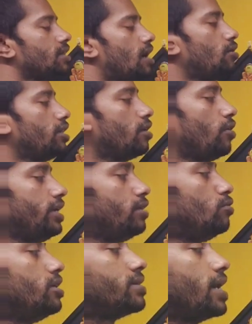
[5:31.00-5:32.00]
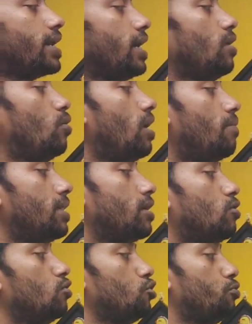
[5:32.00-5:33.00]
তাহলে দেখো ইউনিট সার্কেল হলে আমাদের
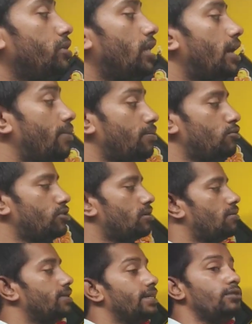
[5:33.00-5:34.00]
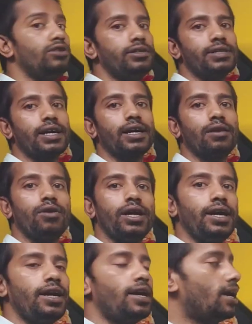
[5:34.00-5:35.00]
কত সুবিধা এবার বুঝতে পারবে যে ইউনিট সার্কেল হলে
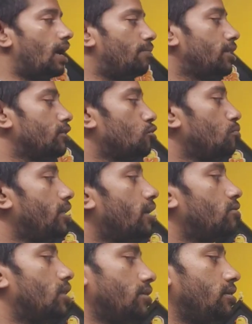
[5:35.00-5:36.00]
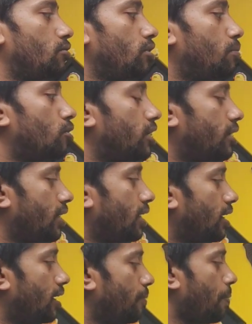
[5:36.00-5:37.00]
আমাদের সুবিধা কোথায় থিওরি বোঝাতে
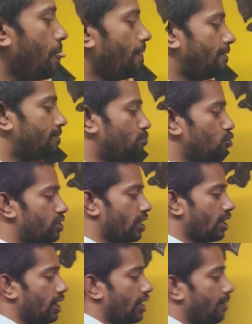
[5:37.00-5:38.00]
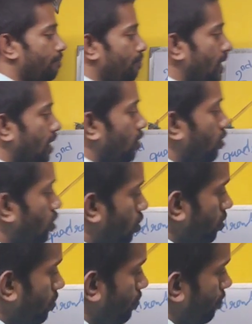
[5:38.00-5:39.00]
গেলে বুঝতে গেলে তো
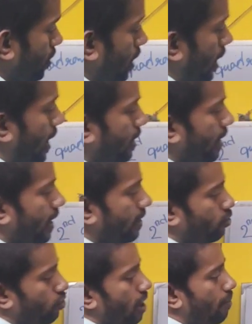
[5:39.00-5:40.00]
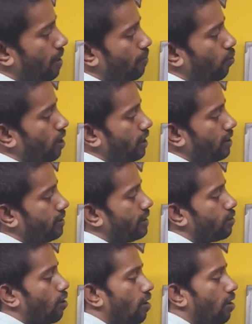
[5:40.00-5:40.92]
এখান থেকে যদি আমরা বলি যে